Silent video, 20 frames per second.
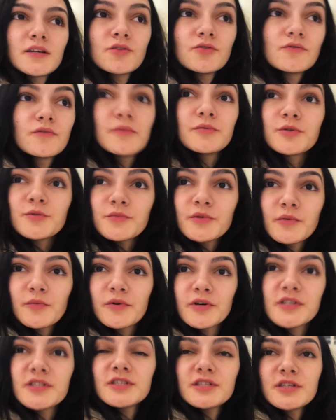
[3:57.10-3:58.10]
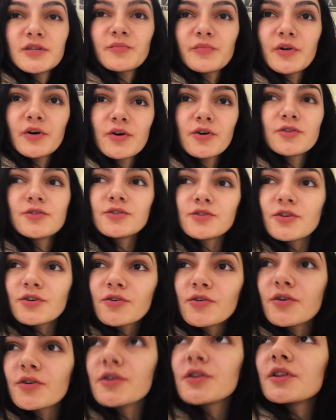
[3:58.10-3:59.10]
Ну, в общем-то, магазин неплохой, но
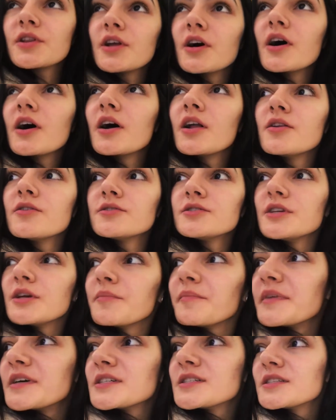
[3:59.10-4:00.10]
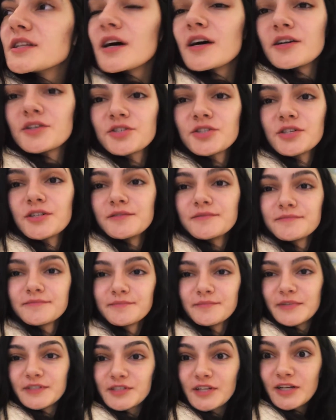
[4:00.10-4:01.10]
такой для людей постарше.
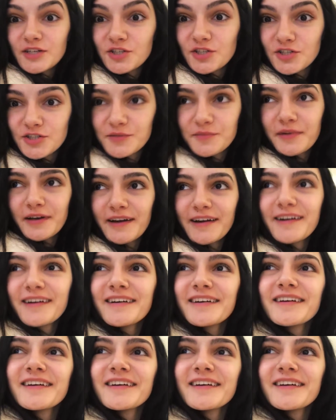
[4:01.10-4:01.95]
Постарше, чем я.